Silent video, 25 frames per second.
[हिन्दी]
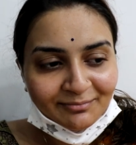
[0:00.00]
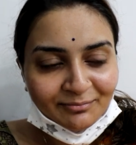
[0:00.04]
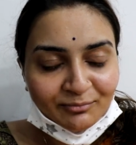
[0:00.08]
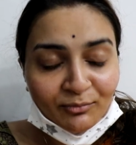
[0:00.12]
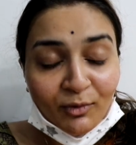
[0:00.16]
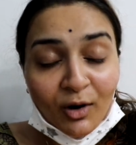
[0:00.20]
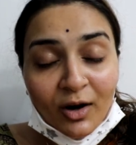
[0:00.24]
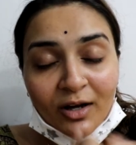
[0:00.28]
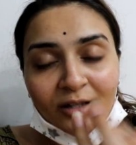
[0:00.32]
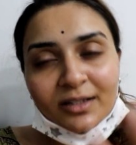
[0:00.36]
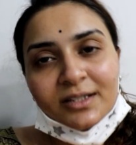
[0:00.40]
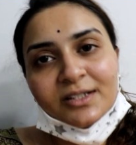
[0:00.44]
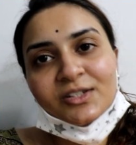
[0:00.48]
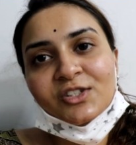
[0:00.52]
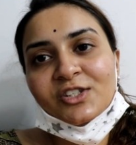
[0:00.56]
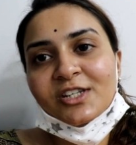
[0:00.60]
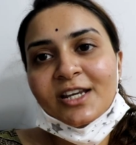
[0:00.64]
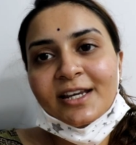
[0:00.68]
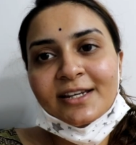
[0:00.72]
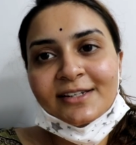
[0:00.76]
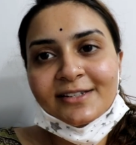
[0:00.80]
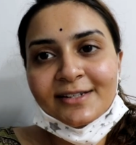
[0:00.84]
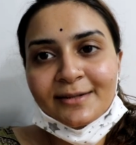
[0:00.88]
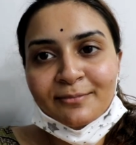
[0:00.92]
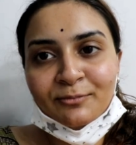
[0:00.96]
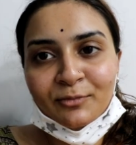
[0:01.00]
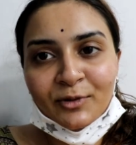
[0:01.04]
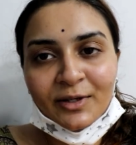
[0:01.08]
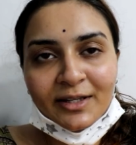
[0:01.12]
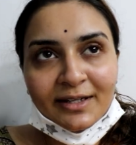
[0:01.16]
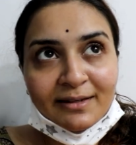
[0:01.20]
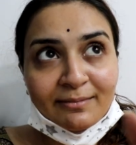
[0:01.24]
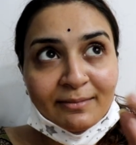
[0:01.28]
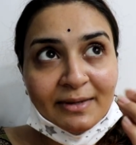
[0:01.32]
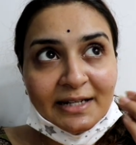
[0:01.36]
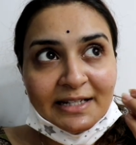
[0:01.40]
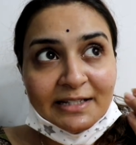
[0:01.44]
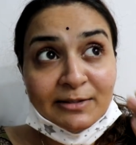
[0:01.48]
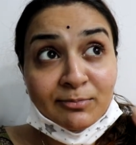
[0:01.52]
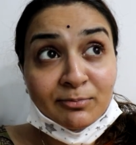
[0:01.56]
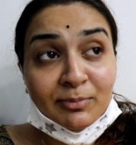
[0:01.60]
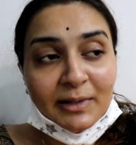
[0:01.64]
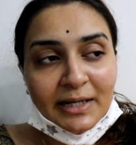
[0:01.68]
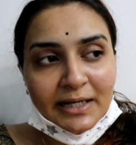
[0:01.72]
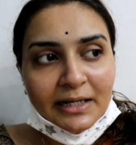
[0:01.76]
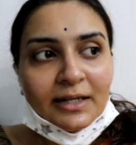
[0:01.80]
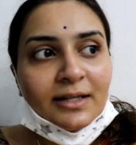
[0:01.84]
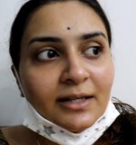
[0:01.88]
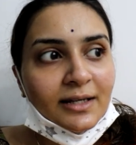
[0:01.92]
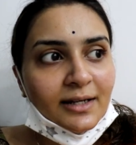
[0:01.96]
बहुत अच्छा है शैम्पू यानी मैं
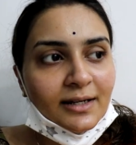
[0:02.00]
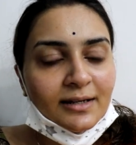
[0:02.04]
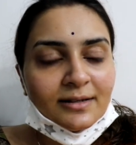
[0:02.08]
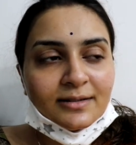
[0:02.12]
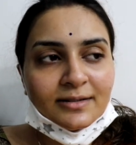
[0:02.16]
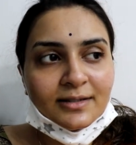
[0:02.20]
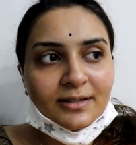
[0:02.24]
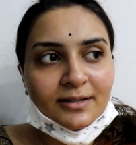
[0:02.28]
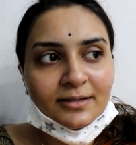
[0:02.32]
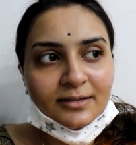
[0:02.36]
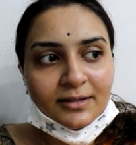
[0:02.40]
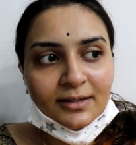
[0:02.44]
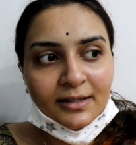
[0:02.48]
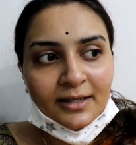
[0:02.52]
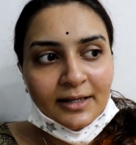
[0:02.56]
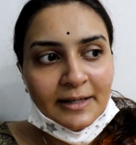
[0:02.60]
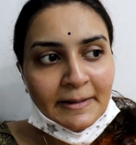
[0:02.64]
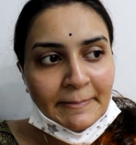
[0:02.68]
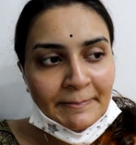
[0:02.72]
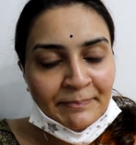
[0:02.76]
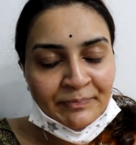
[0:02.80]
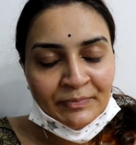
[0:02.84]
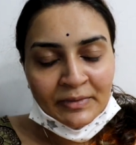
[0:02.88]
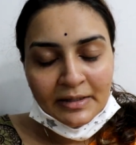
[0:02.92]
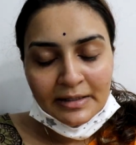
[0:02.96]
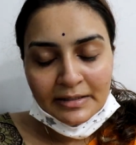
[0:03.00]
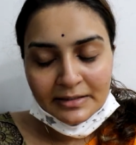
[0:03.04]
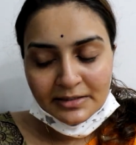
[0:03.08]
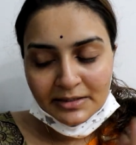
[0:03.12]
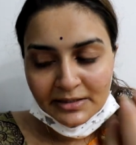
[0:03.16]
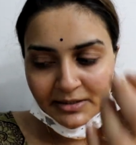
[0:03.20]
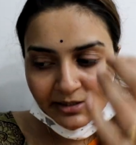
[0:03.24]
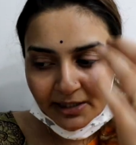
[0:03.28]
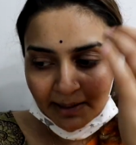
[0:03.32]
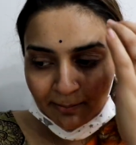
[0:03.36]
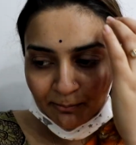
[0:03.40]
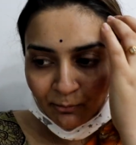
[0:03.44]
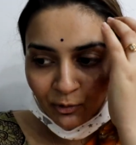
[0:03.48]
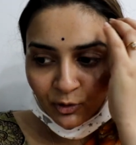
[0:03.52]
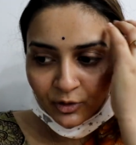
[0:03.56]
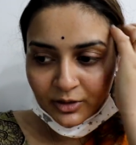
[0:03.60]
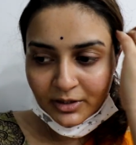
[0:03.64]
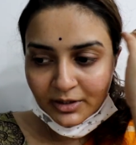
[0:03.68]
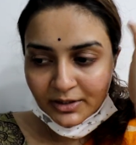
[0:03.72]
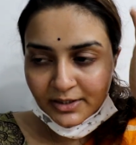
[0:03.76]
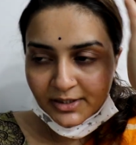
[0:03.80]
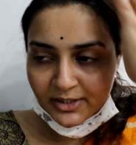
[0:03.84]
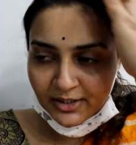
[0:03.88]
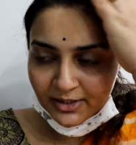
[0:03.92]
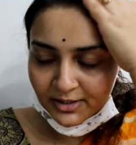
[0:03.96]
एक्सप्लेन नहीं कर सकती शैम्पू और
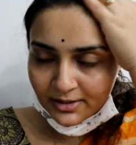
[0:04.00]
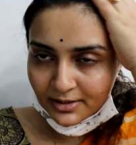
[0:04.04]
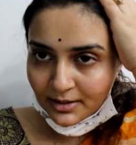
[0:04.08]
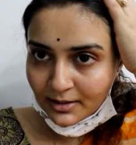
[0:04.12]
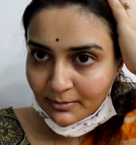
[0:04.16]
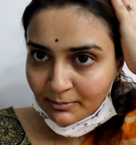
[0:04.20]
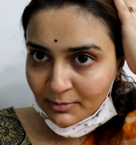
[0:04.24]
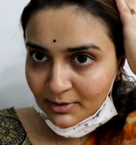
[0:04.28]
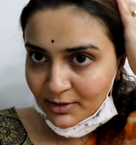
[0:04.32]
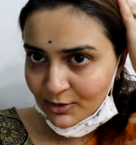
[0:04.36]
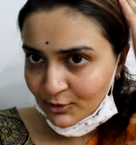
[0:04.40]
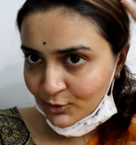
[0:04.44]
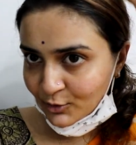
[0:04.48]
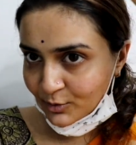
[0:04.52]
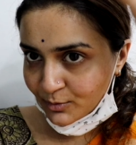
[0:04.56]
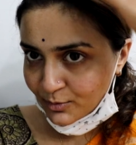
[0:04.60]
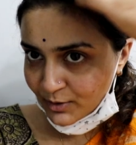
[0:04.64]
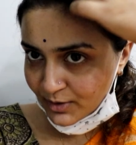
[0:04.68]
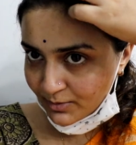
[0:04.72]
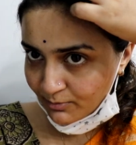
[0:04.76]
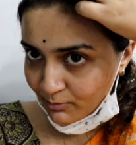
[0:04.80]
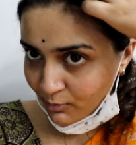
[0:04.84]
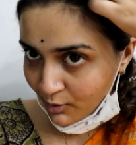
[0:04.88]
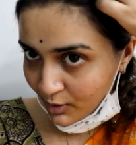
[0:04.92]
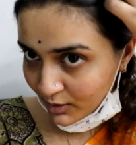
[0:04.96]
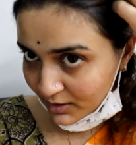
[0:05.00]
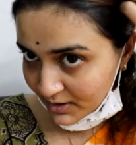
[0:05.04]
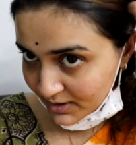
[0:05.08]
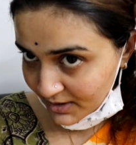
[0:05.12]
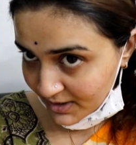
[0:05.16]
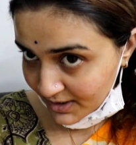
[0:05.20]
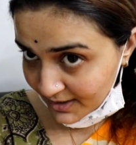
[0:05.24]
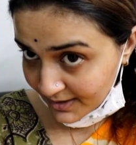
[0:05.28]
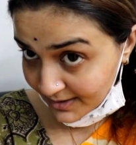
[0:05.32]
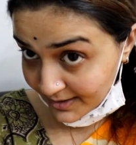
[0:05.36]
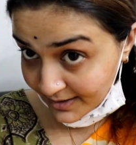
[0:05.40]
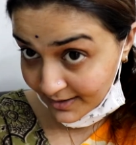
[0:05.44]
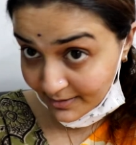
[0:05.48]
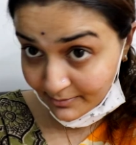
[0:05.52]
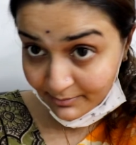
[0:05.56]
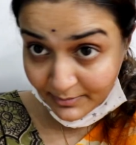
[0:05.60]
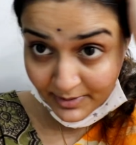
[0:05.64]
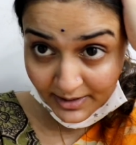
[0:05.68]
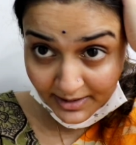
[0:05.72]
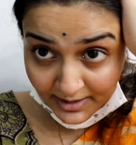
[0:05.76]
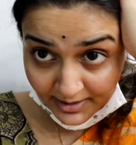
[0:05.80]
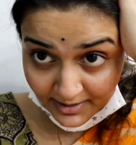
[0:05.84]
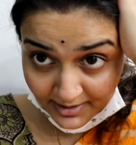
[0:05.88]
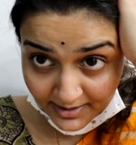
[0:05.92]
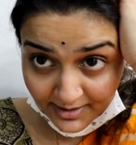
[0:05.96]
कंडीशनर अभी तक तो मुझे बहुत अच्छा लग रहा है अभी
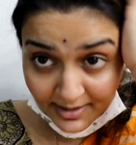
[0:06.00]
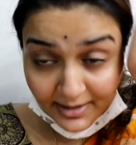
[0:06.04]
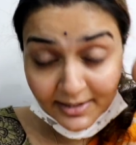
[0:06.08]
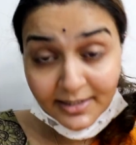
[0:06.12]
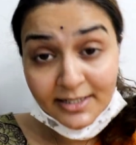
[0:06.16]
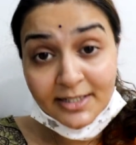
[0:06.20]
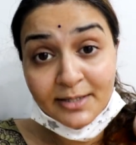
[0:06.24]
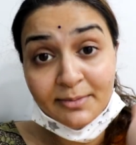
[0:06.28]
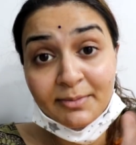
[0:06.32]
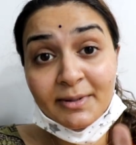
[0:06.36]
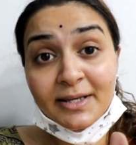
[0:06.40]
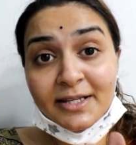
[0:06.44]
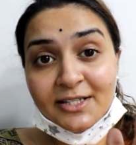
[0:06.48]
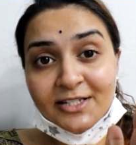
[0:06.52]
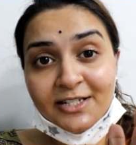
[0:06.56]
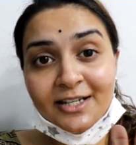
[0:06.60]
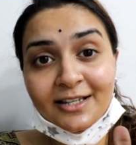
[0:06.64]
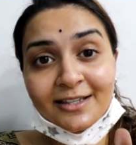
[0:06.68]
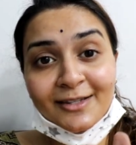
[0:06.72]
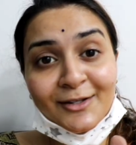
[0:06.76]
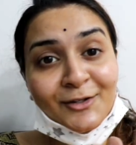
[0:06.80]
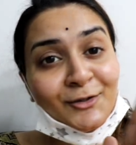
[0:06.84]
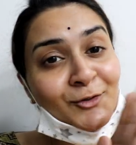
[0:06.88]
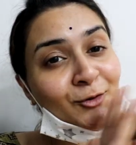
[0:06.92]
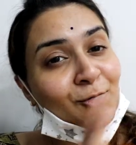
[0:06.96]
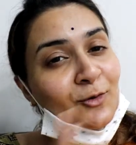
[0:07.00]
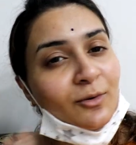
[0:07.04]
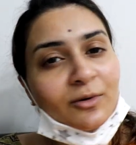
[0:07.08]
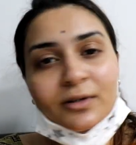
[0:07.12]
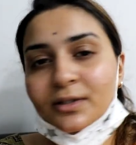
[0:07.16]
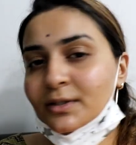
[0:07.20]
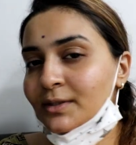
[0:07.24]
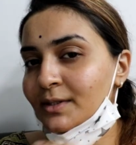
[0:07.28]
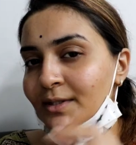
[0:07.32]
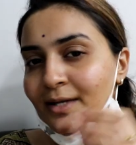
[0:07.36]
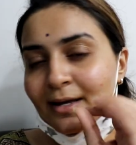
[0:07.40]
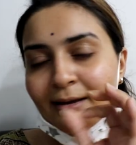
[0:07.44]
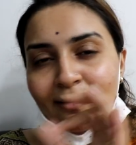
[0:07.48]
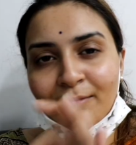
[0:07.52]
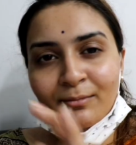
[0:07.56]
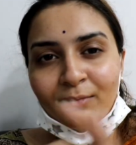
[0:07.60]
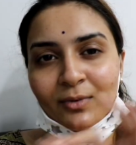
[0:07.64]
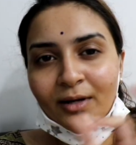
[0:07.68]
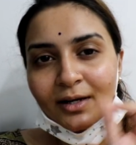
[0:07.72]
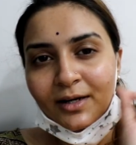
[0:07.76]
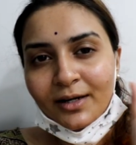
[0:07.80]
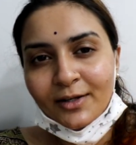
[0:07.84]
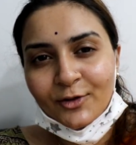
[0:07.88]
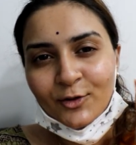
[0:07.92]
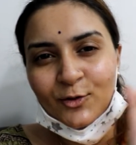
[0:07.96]
ये रिजल्ट्स भी अच्छा दे तो
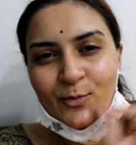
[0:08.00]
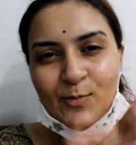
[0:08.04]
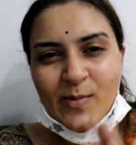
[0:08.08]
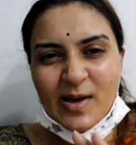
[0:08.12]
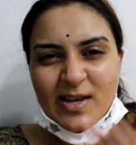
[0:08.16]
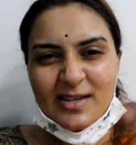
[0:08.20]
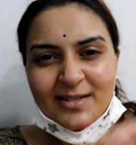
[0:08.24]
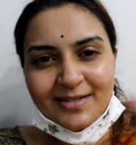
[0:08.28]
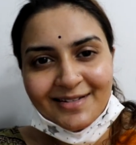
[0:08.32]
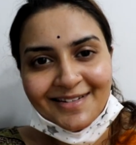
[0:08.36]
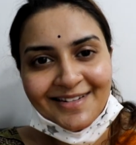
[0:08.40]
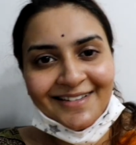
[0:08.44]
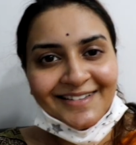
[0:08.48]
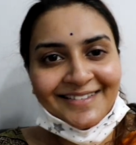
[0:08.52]
मेरे लिए तो बेस्ट